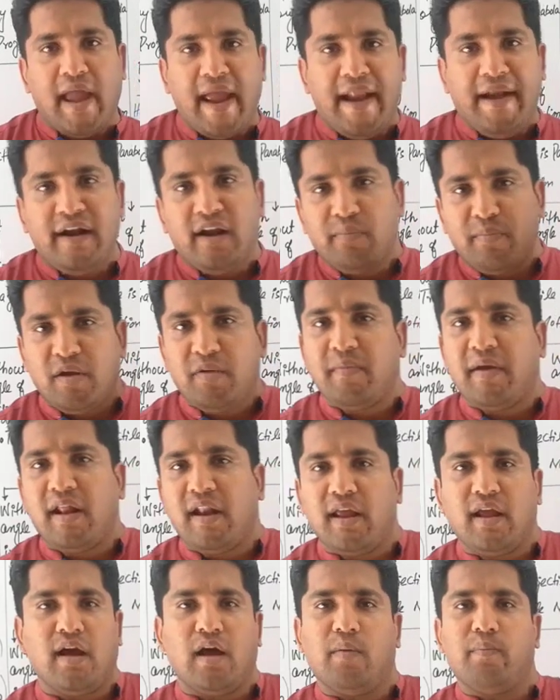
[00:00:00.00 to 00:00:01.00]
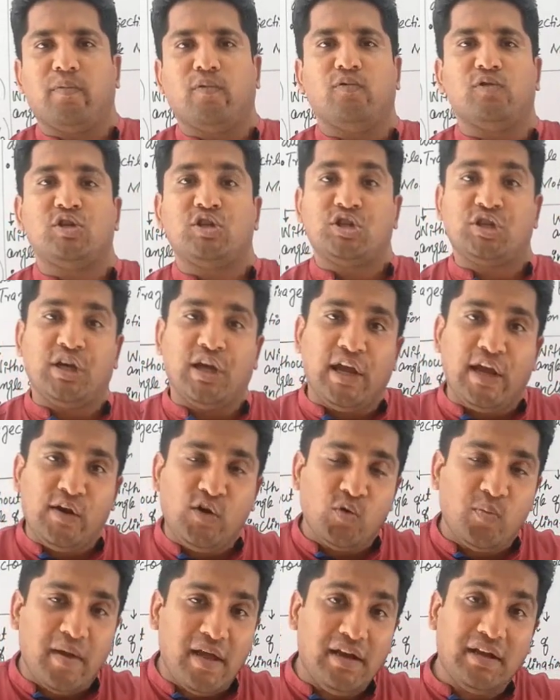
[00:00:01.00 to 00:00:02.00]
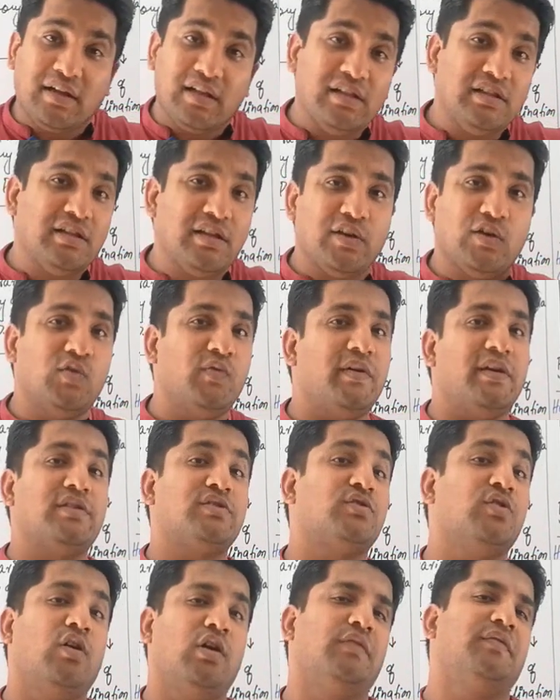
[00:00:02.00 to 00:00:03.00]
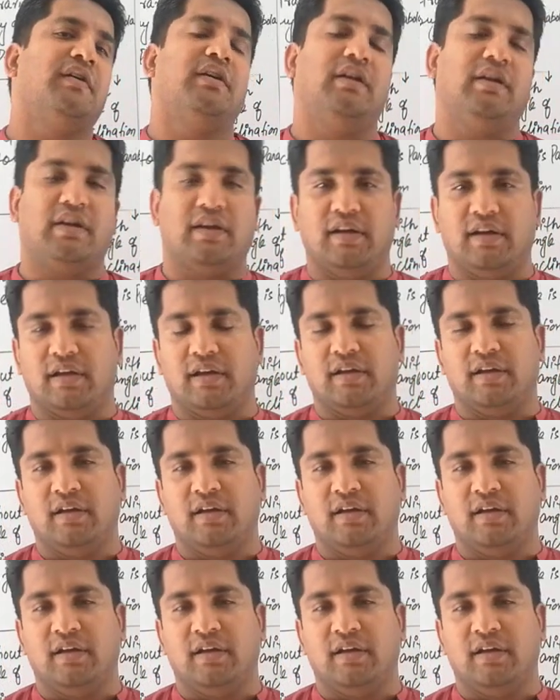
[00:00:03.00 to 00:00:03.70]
एंड में मैंने आपको छः नुमेरिकल दिए हुए हैं सॉल्व करने के लिए